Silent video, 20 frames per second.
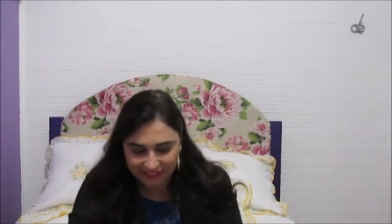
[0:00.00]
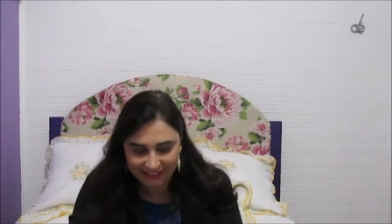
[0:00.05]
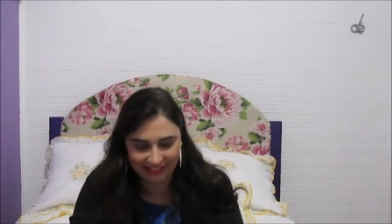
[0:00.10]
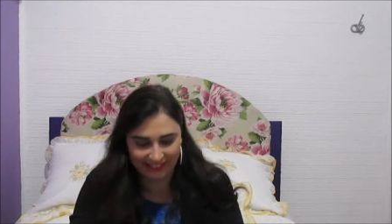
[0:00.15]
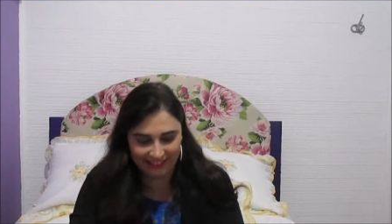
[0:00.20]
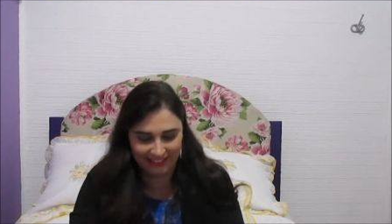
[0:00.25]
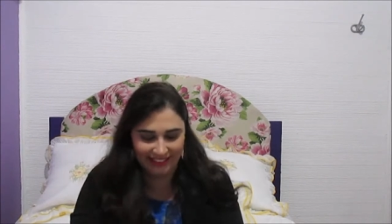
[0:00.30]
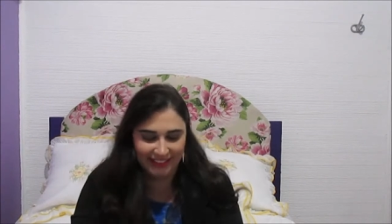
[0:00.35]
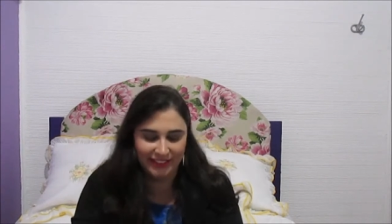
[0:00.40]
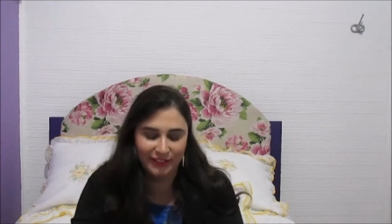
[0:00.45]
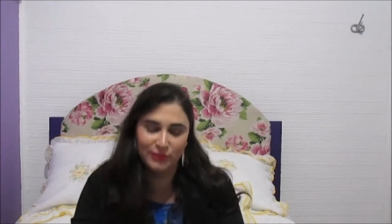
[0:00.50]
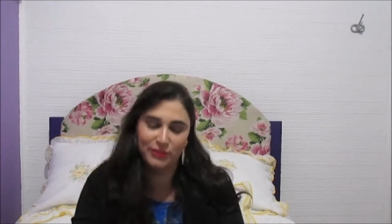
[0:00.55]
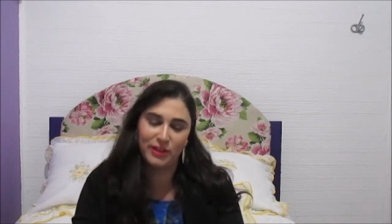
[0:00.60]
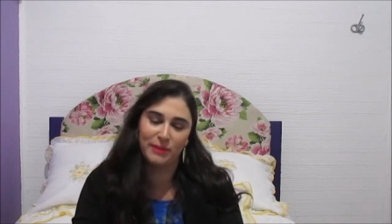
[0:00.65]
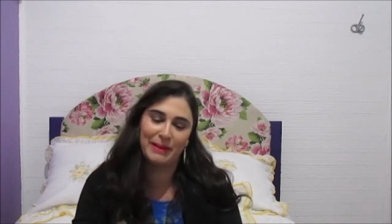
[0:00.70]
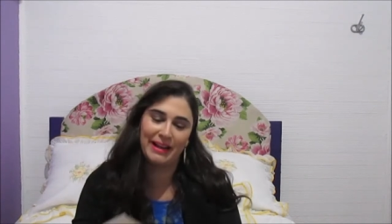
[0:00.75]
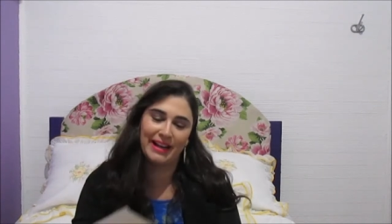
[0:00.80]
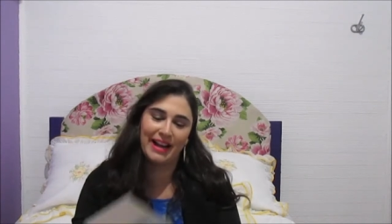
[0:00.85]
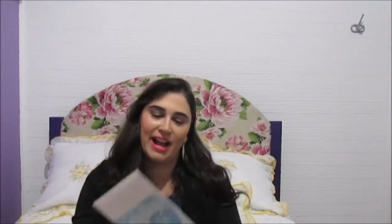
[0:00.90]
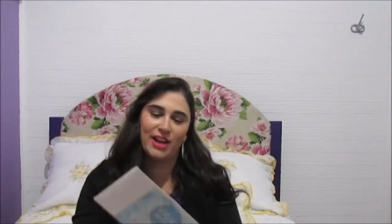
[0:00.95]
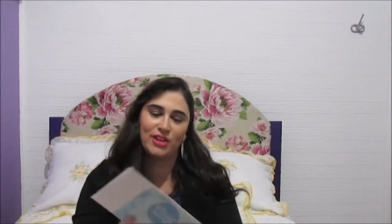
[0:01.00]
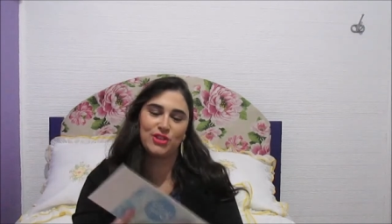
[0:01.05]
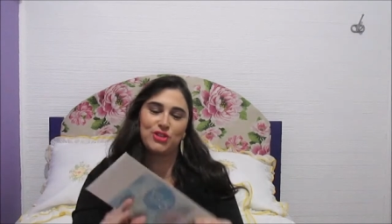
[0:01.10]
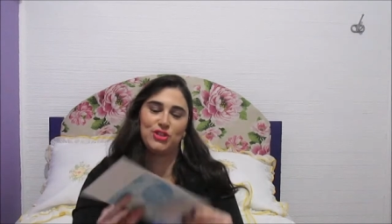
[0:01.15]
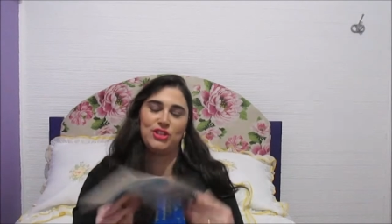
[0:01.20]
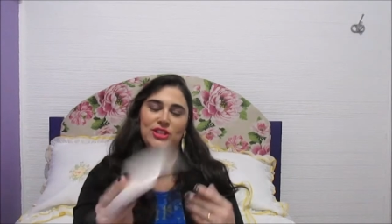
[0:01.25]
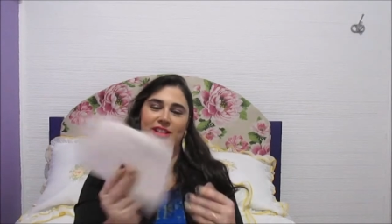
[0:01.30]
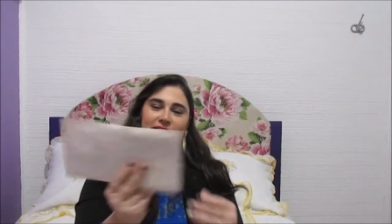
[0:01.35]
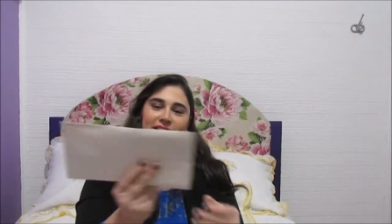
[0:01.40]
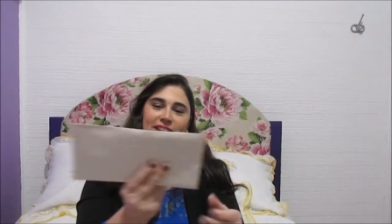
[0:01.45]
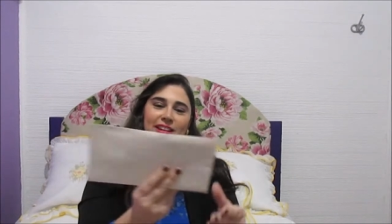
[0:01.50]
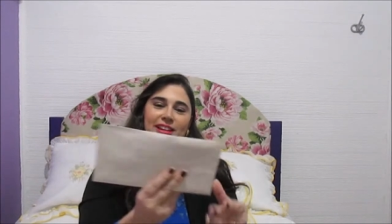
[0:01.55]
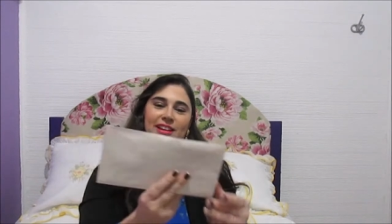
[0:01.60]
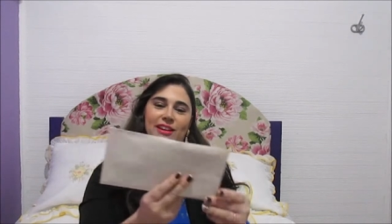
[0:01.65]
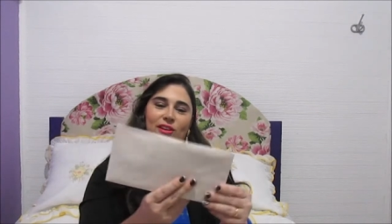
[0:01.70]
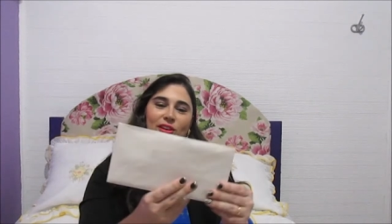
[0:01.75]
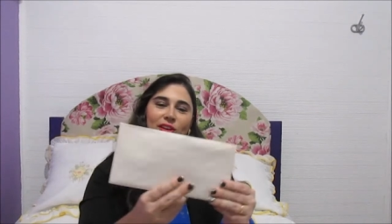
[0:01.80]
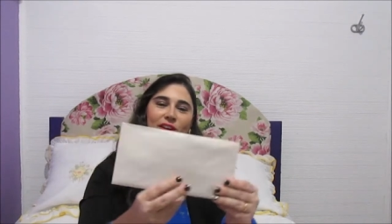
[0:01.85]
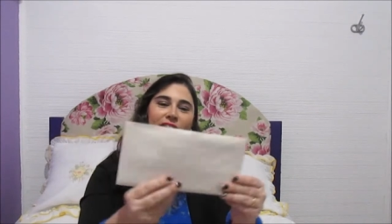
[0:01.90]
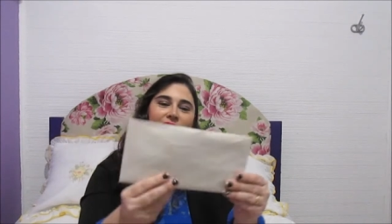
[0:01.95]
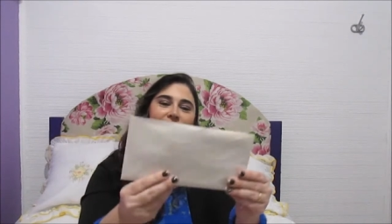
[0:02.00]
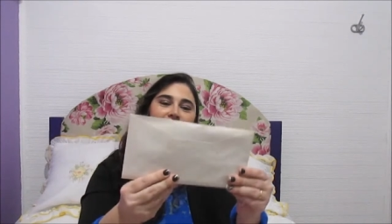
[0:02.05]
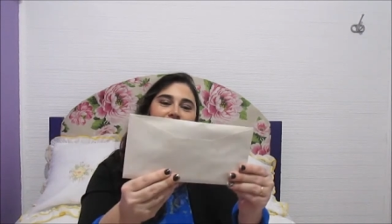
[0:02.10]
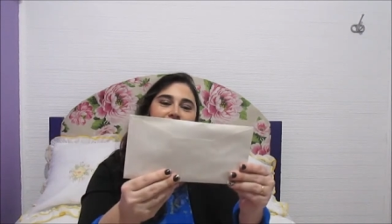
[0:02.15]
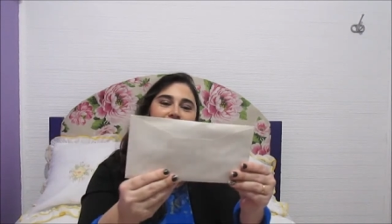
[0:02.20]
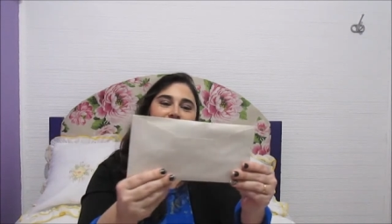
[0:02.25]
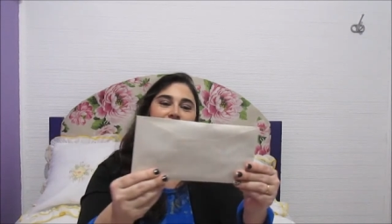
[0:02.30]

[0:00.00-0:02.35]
Que lindo. Vem uma cartinha, ó.